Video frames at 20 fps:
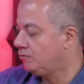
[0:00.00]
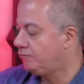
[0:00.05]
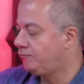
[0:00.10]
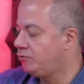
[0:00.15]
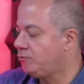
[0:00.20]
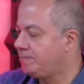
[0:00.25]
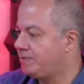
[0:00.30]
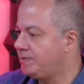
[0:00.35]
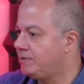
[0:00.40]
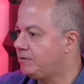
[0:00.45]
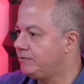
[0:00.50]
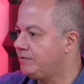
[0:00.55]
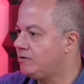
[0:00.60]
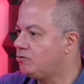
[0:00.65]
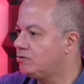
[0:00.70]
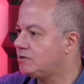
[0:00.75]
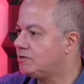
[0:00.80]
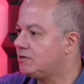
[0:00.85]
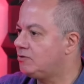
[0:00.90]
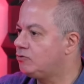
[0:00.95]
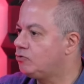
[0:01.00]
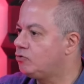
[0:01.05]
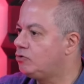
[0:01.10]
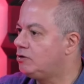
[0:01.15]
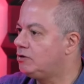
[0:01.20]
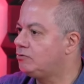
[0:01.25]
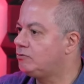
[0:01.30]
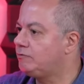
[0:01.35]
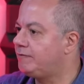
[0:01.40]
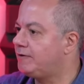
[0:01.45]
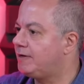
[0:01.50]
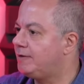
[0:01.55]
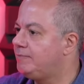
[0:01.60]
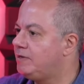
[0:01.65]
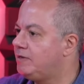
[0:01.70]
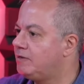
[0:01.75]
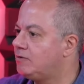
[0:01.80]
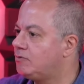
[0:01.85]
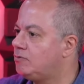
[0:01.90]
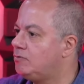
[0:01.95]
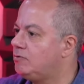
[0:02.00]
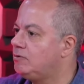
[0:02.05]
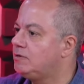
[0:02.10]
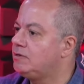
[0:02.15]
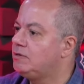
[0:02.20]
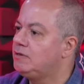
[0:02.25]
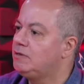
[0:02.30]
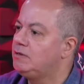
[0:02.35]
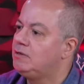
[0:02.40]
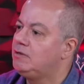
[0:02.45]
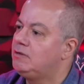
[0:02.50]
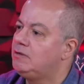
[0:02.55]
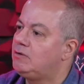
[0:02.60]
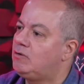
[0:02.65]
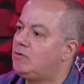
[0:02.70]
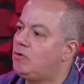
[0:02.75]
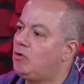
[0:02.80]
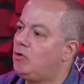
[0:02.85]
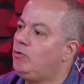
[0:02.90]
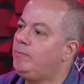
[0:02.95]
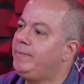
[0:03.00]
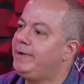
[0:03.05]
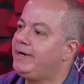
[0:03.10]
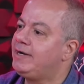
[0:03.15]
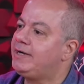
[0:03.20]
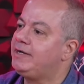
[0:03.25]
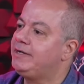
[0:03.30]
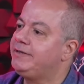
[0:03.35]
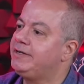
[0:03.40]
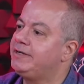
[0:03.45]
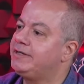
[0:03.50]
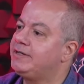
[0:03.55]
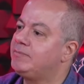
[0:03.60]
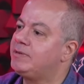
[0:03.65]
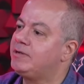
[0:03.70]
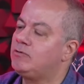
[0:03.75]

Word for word: eu fui o primeiro negociador do Flamengo com o Maracanã, né?